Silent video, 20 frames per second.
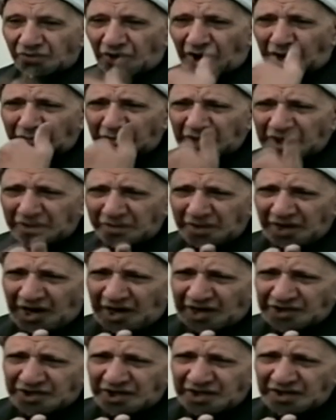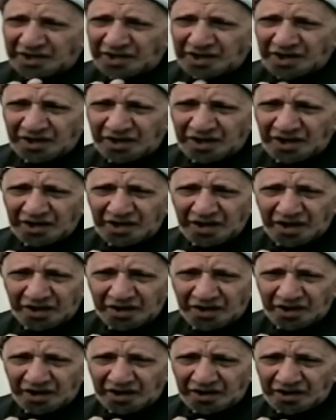محمد ابن الحسن
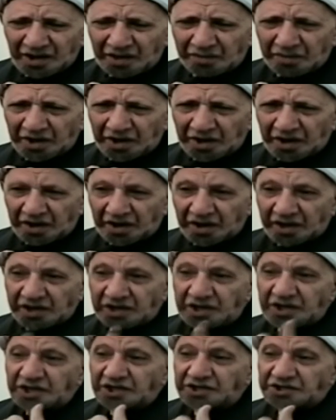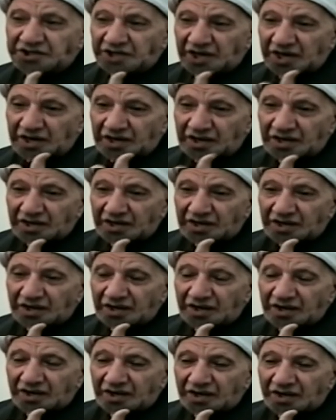تقدر تعتبر الركيزة
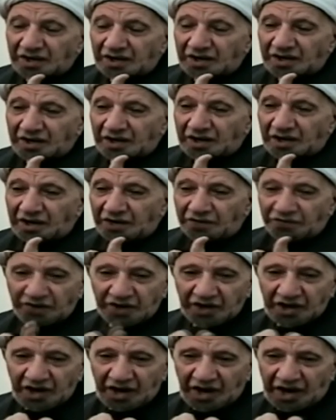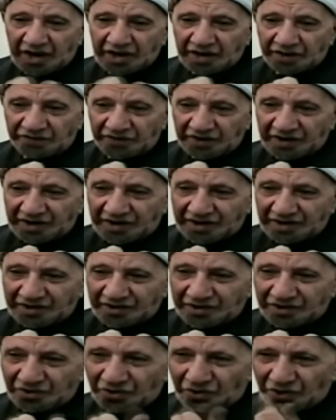للفقه الحنفي
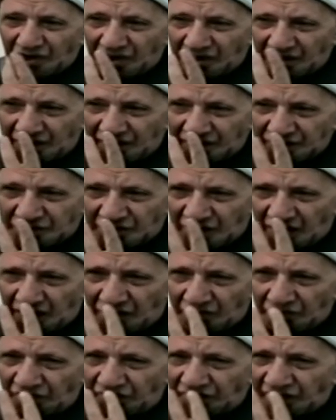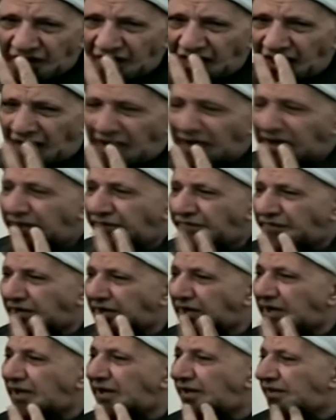دول اللي شالوا الفقه
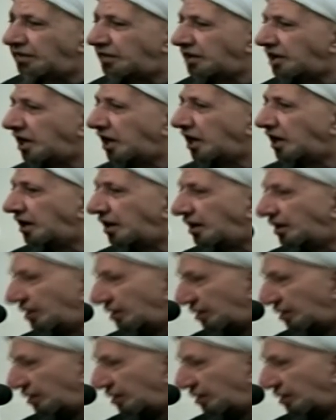الحنفي اثنين